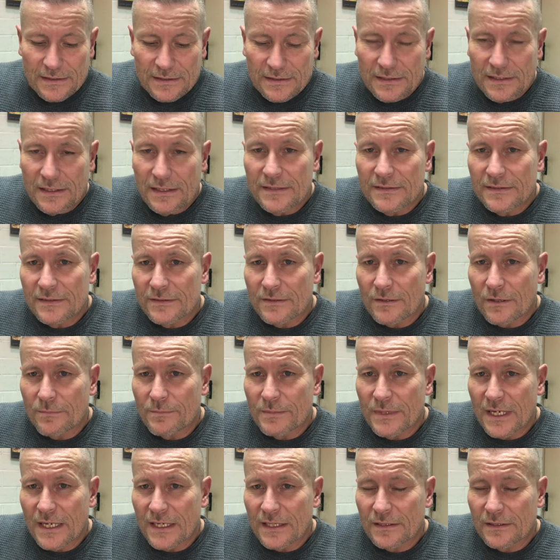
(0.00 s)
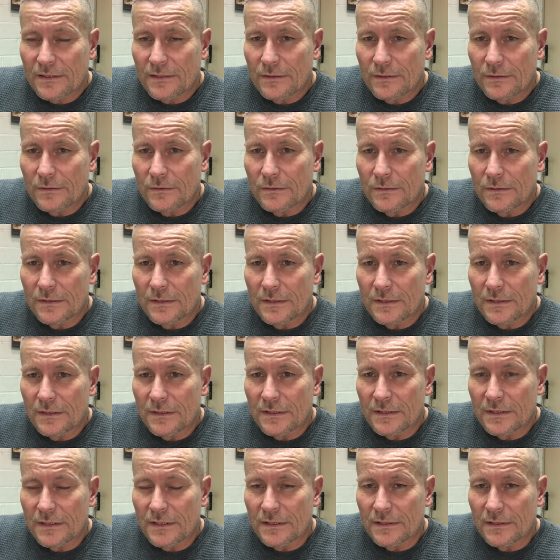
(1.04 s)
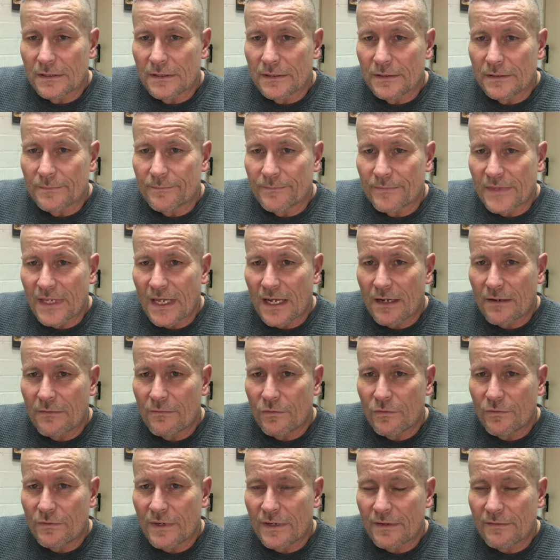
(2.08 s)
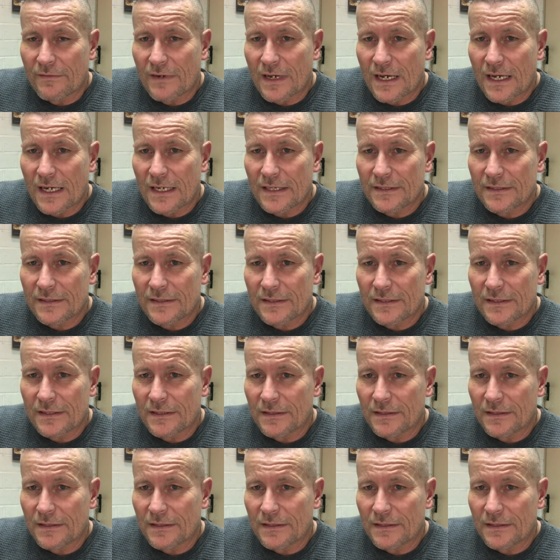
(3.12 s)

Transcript: dieses Objekt und äh, da wo wir waren,